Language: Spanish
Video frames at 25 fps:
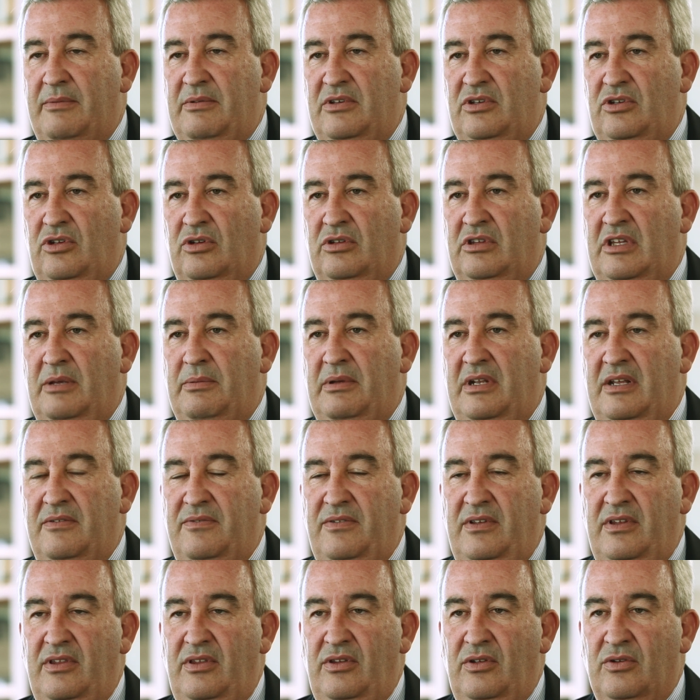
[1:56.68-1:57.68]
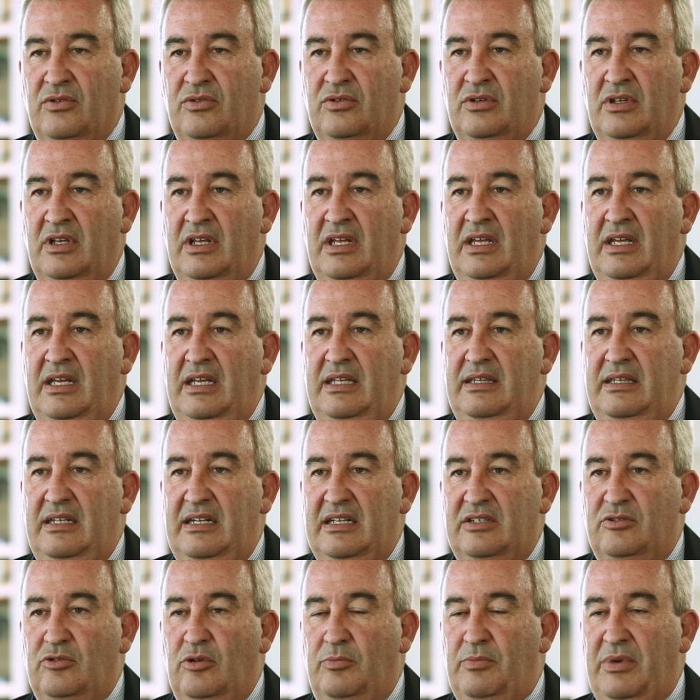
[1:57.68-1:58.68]
revisión de beneficios
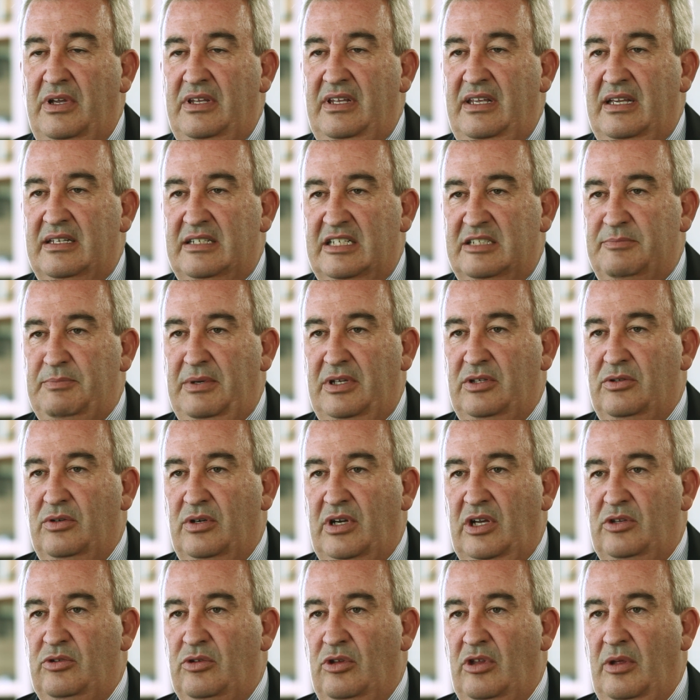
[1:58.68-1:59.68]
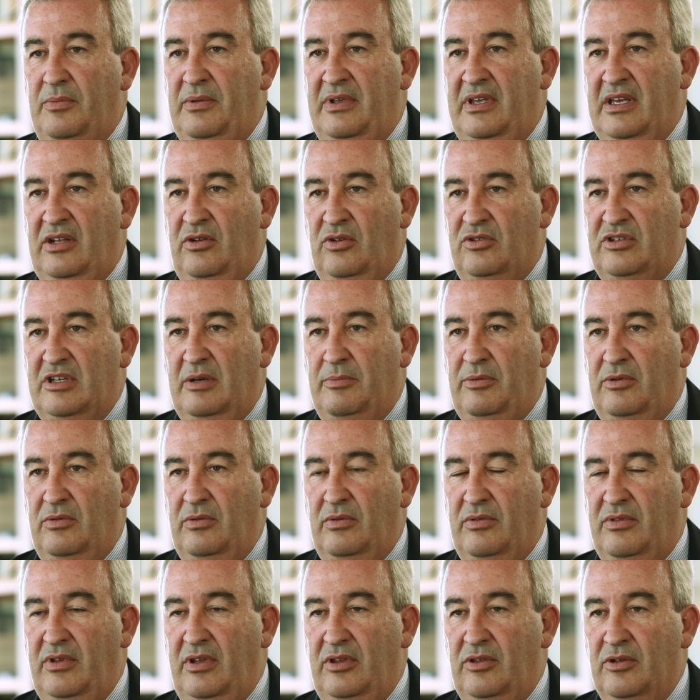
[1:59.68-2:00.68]
de las compañías, aspecto que todavía no se ha
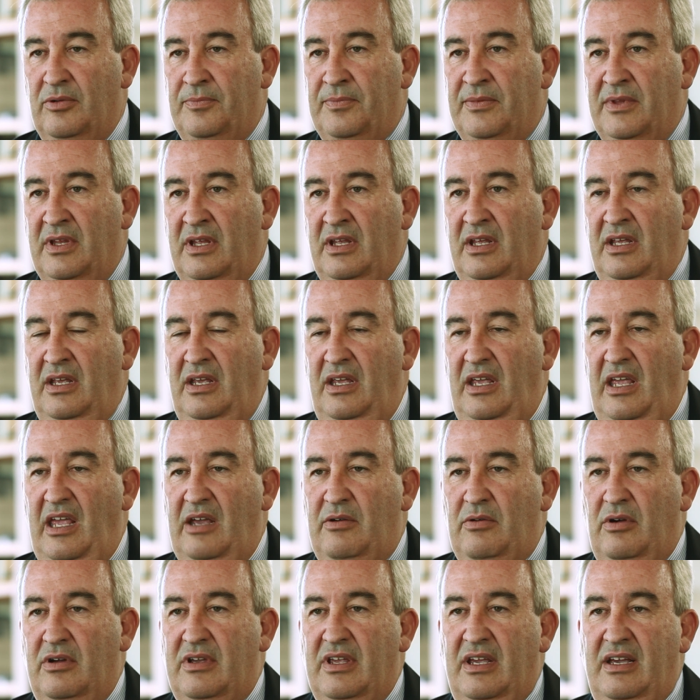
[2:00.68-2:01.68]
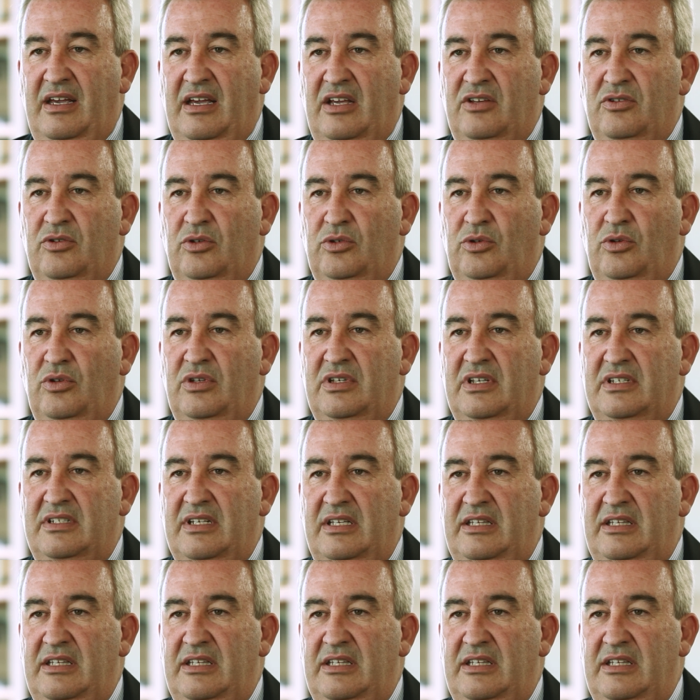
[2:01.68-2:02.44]
producido. En cualquier caso, todo ese